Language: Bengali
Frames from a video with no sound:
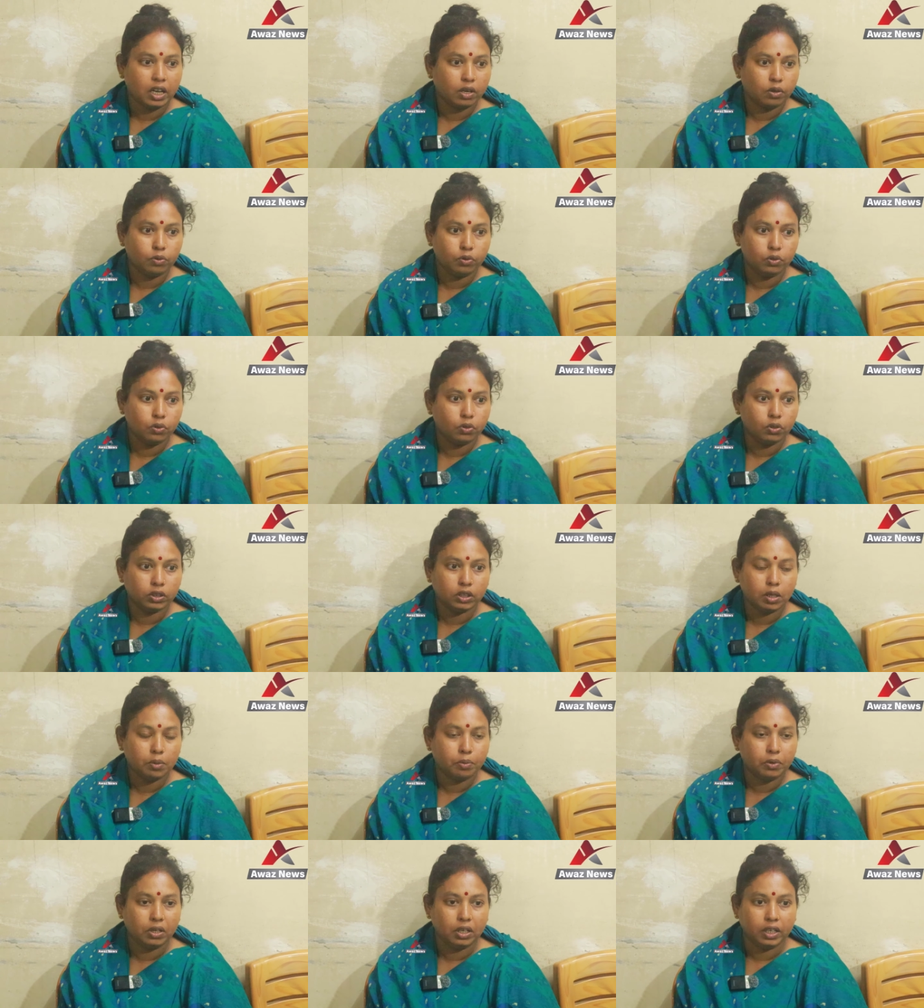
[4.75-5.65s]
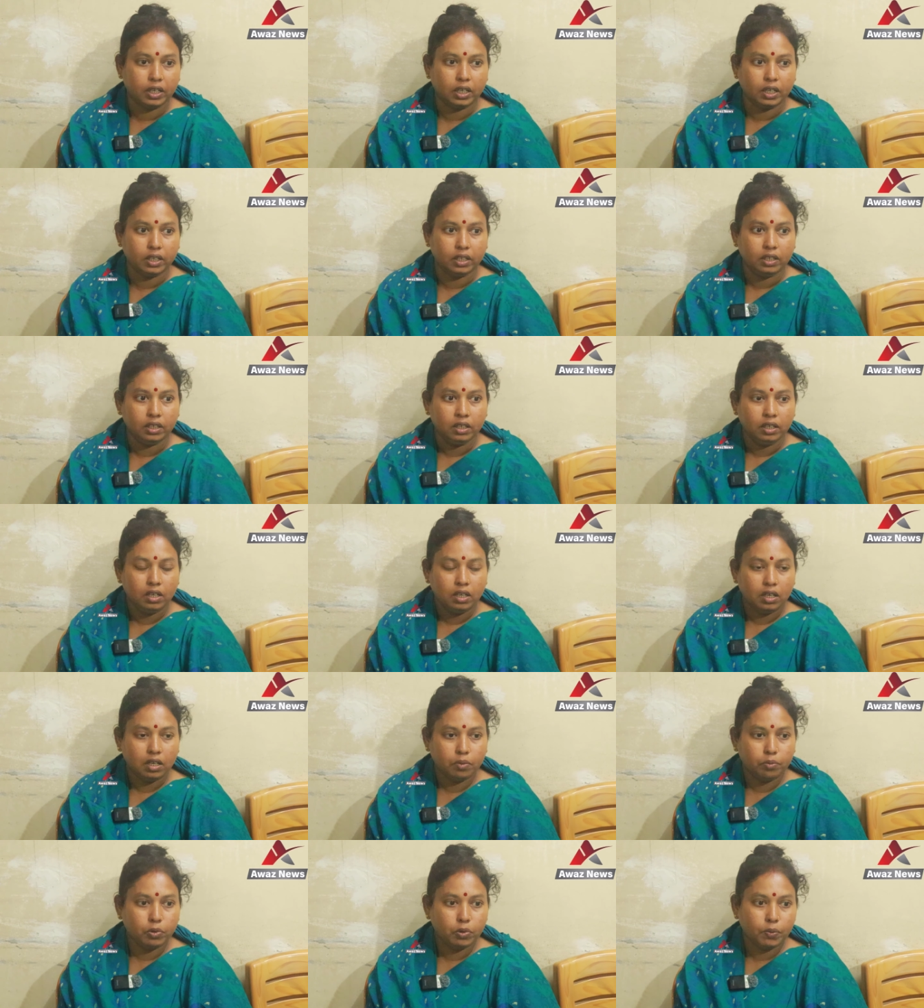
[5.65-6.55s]
আর কোনো কথা বলে নাই
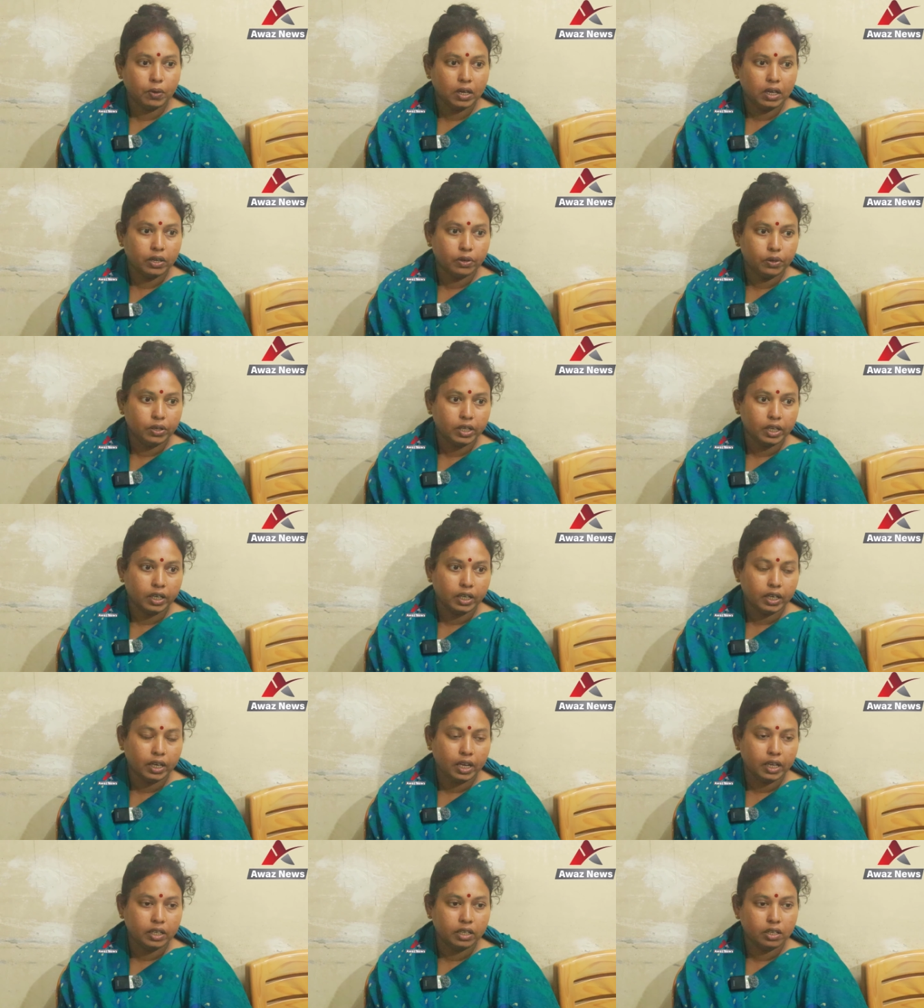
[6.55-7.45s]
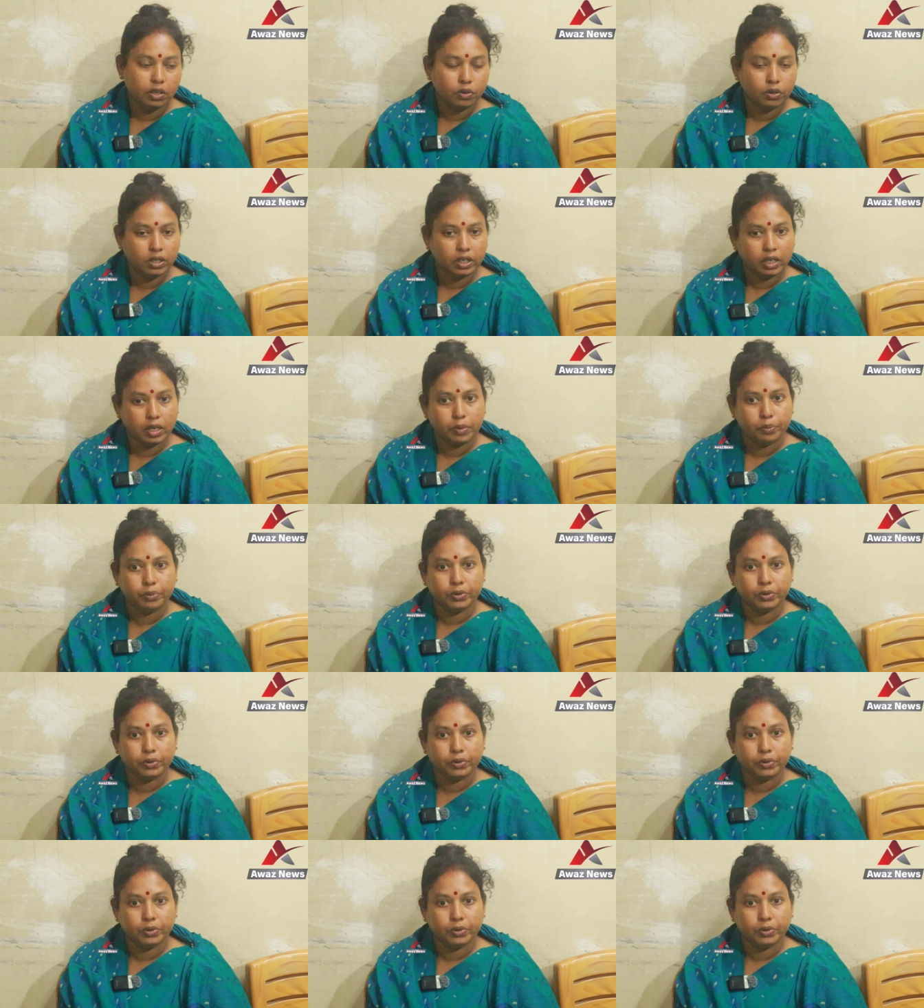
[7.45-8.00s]
মোবাইলটা ওইখানে রাখে ওইখানে